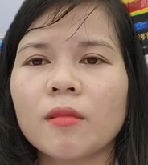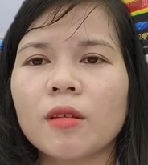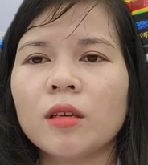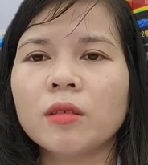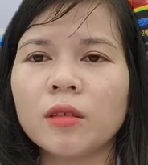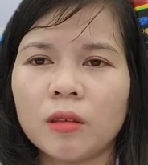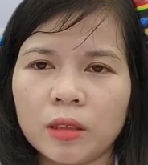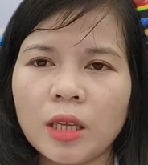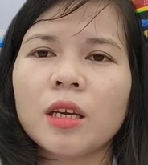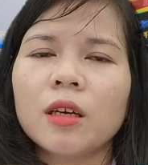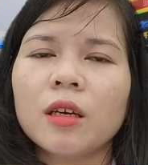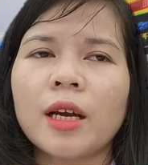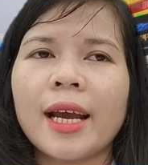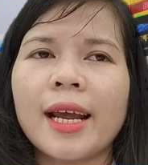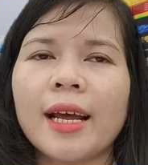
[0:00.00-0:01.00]
sở thích
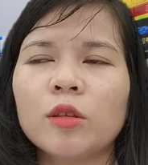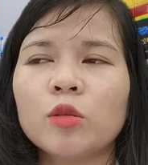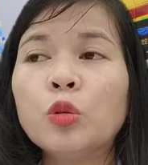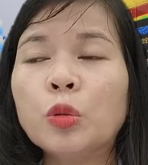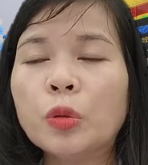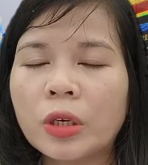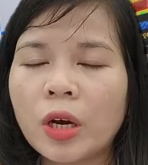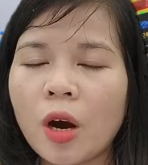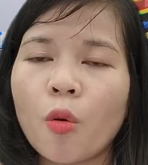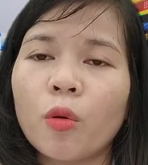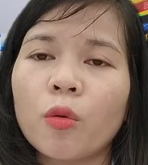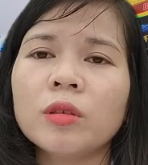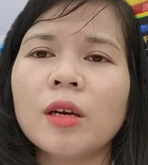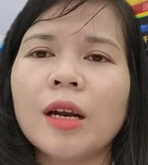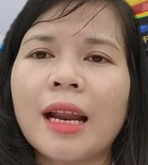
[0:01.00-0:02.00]
hay là nhu cầu
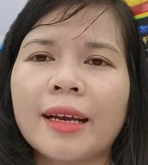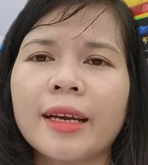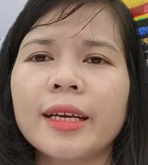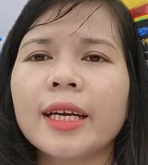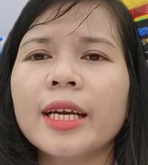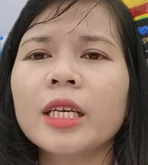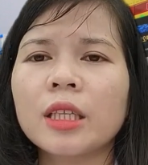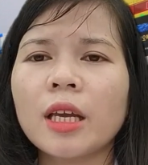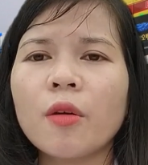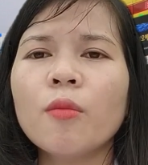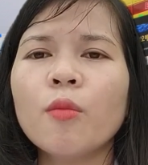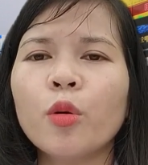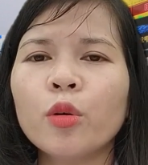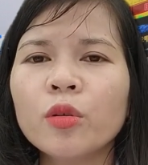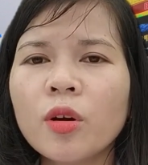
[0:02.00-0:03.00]
cũng như là cái kinh tế của
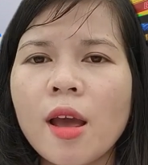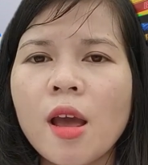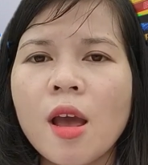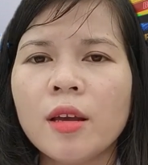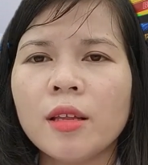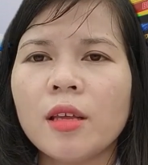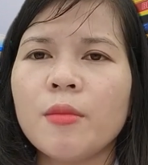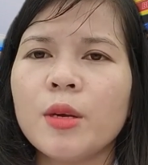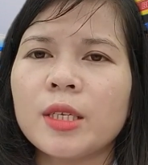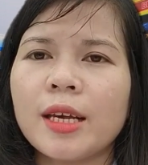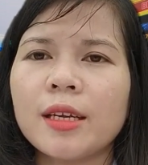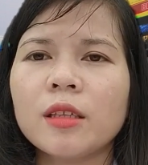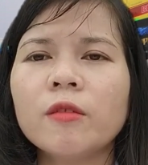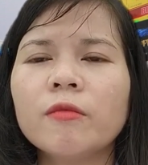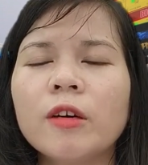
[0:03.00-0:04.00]
mỗi người thì mình
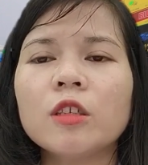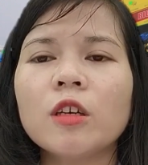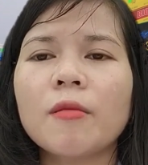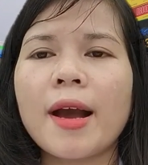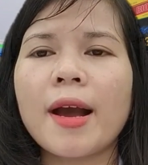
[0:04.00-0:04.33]
sẽ tư vấn cho các